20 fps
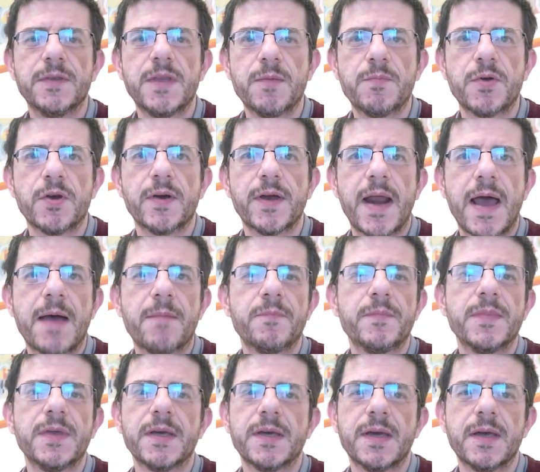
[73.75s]
dei
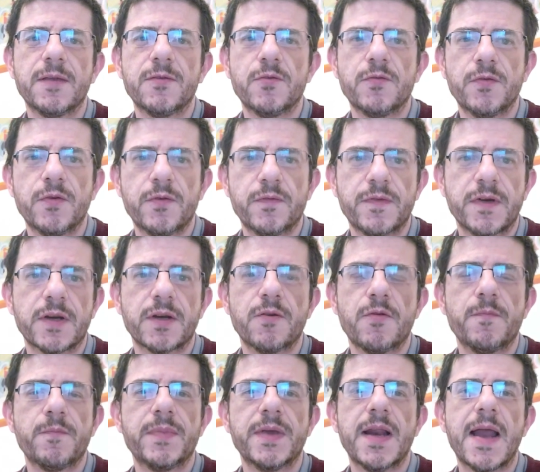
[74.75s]
programmi che dovevo far
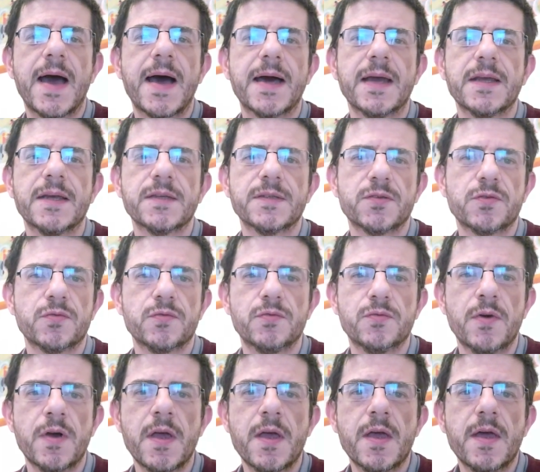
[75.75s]
compilare su